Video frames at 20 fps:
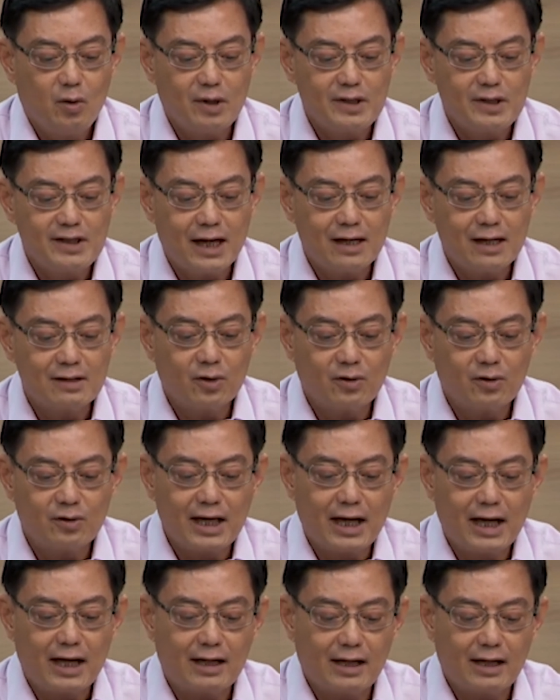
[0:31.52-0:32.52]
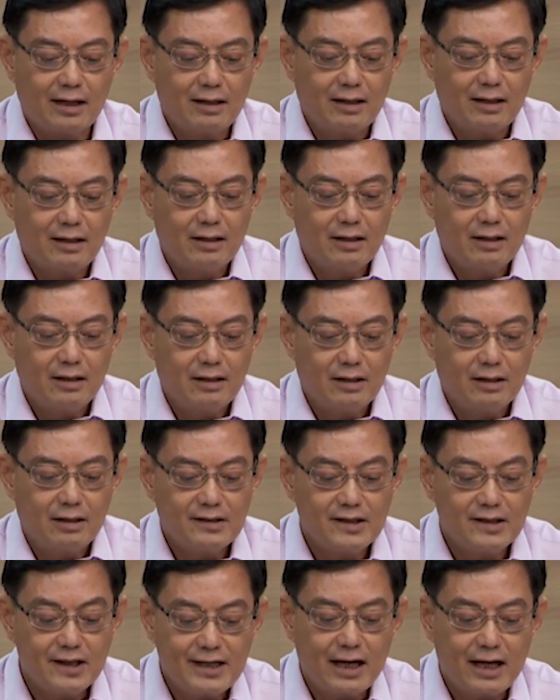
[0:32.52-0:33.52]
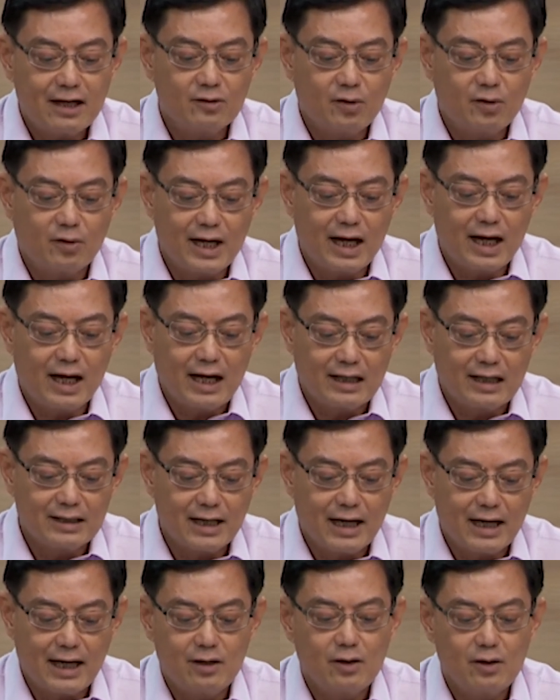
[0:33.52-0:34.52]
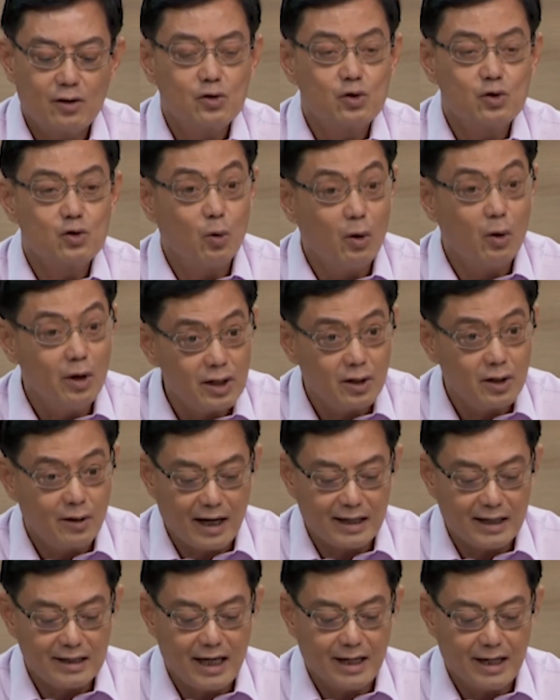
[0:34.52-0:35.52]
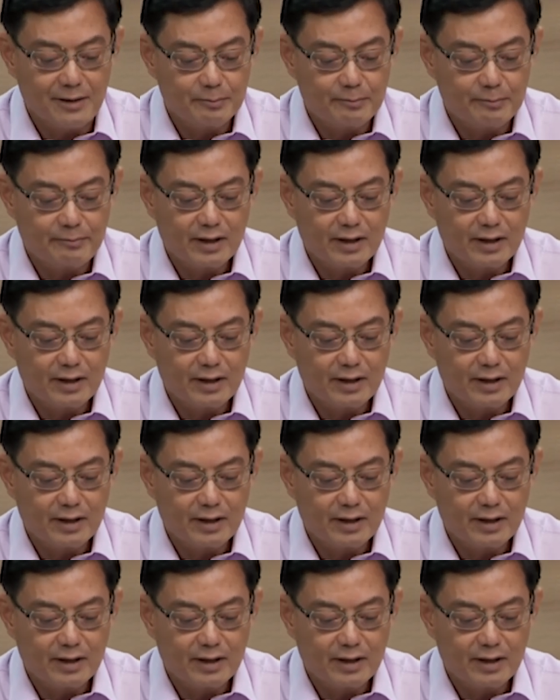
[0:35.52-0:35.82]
我将同样，这将同样涵盖所有行业。